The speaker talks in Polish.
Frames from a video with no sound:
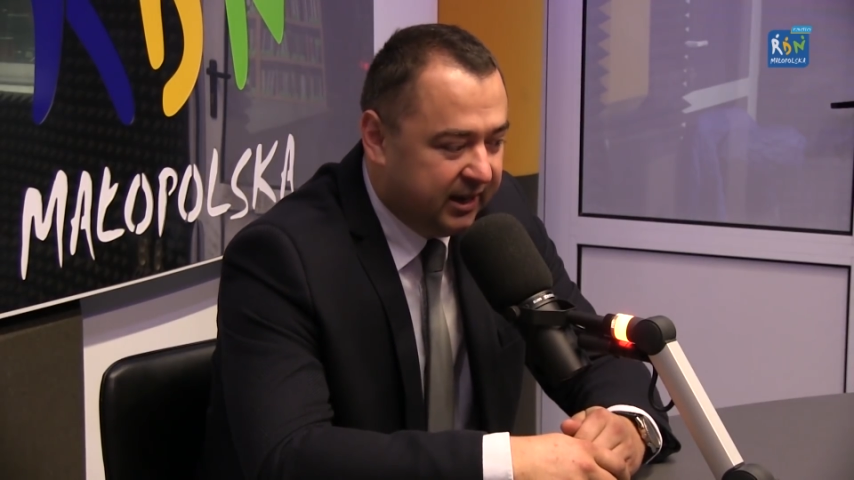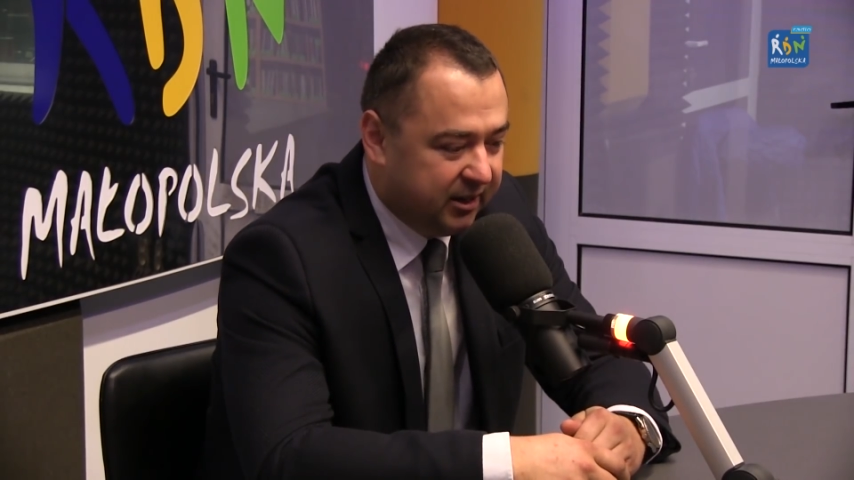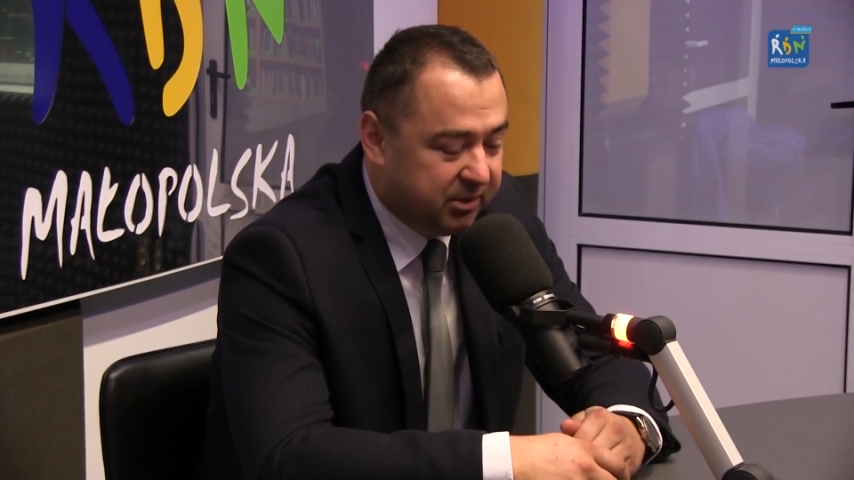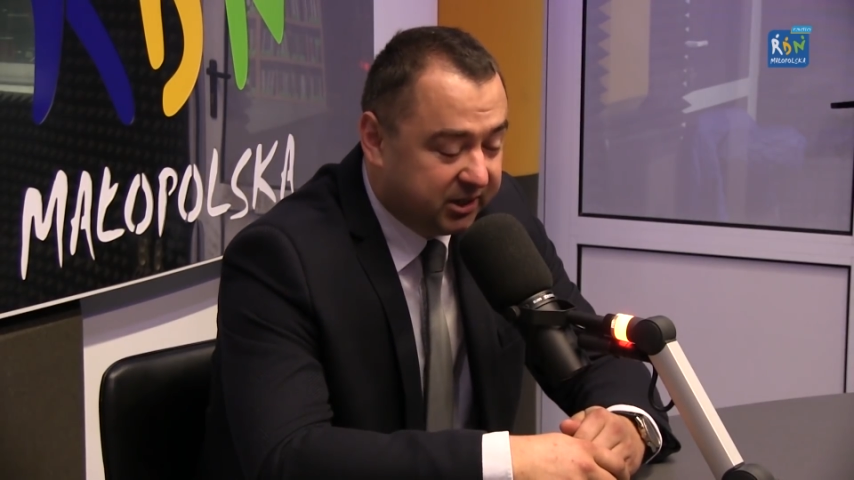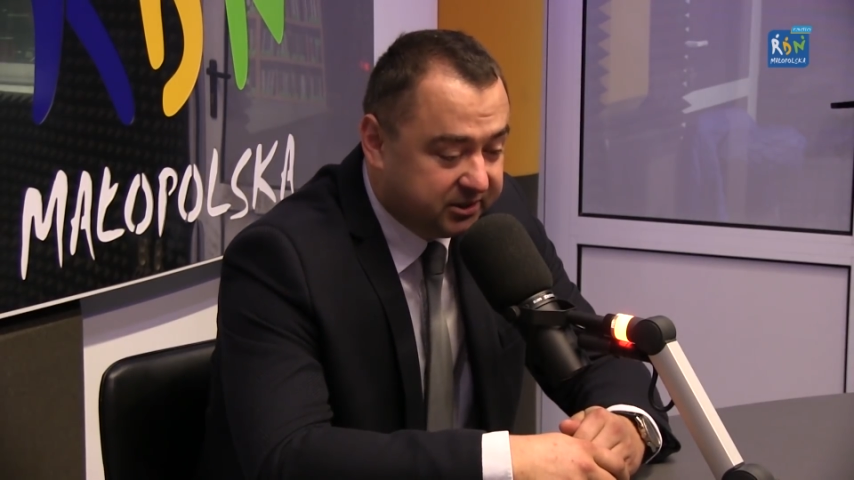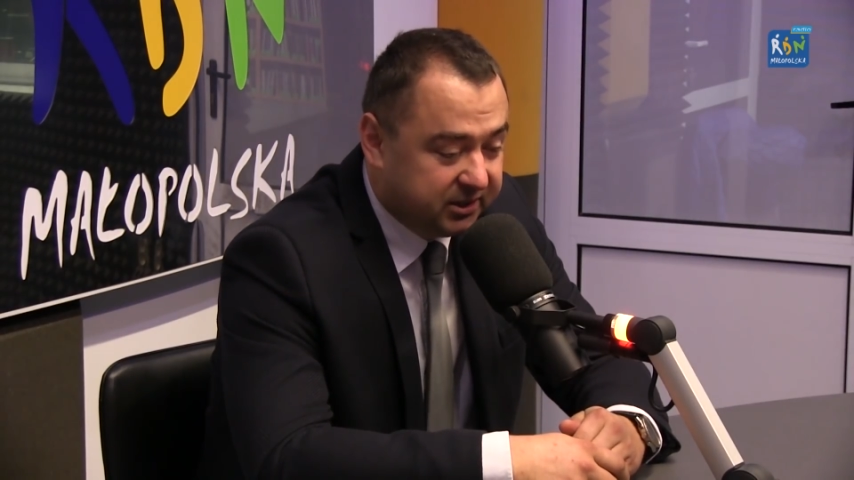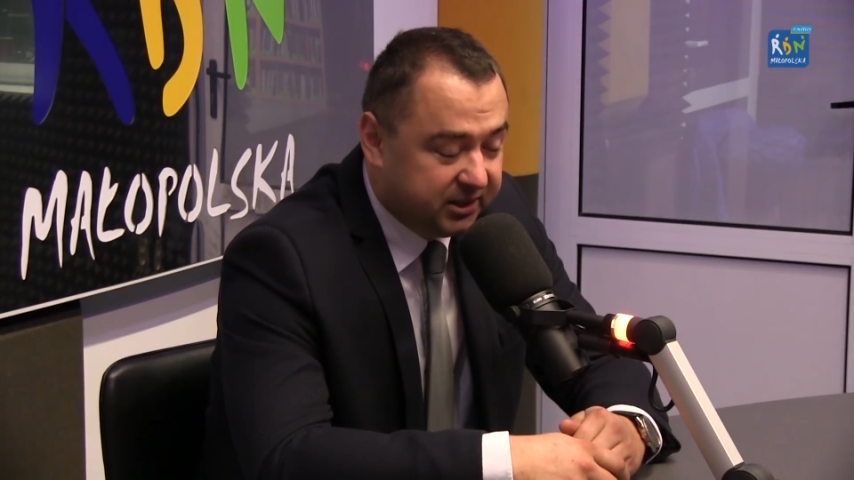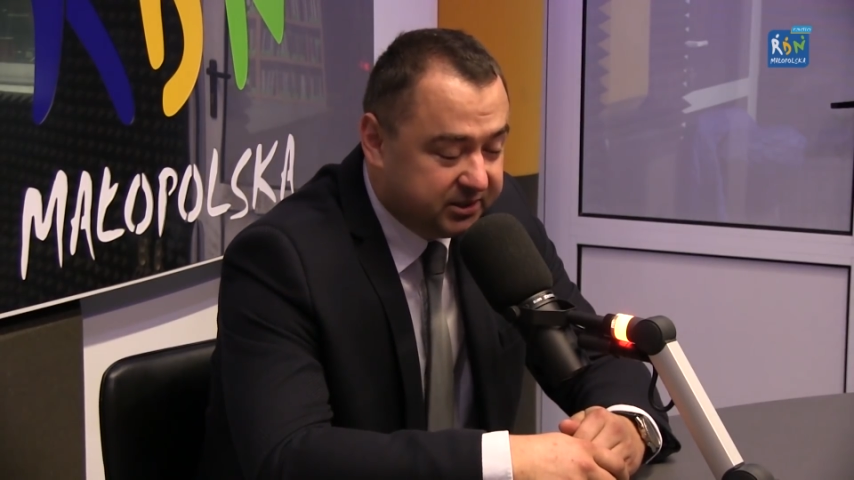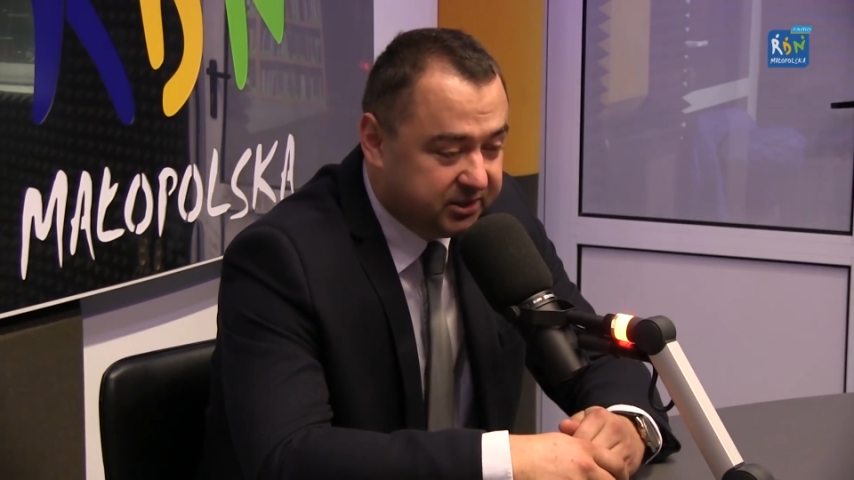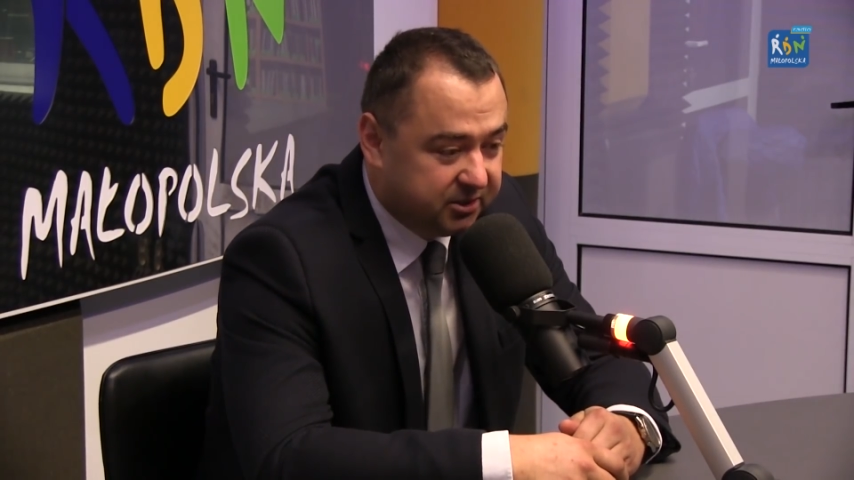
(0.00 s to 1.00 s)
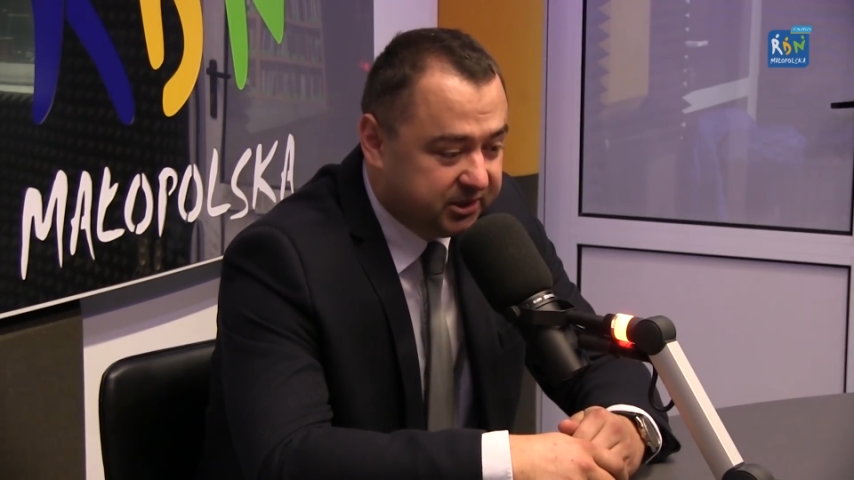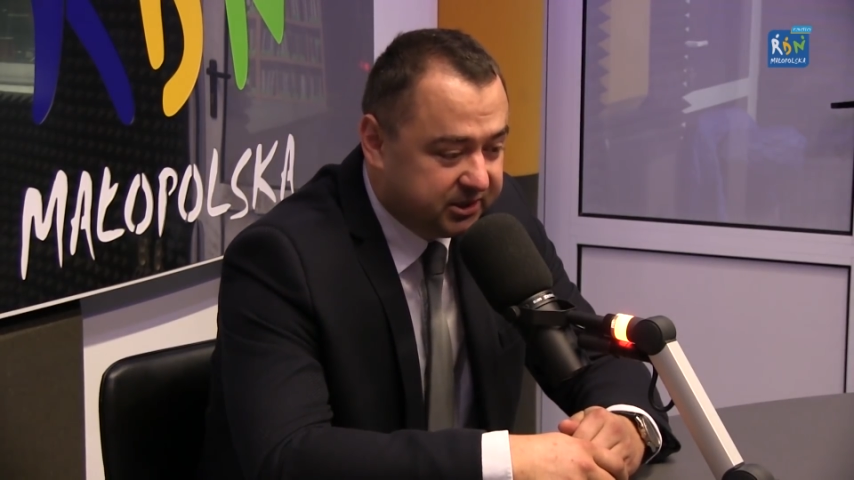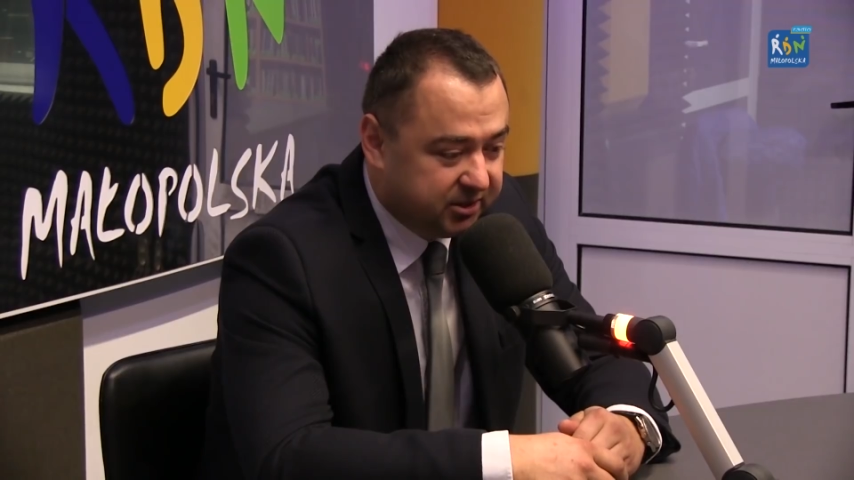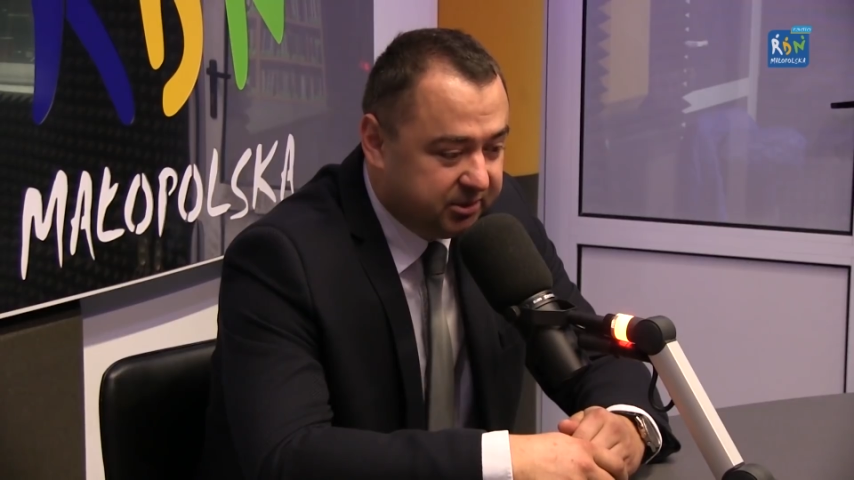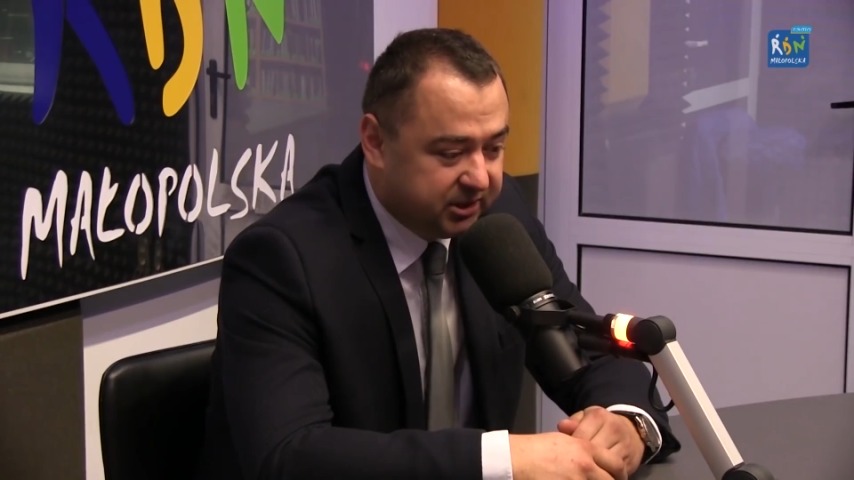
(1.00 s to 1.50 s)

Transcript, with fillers: E, bardzo serdecznie dziękuję z tego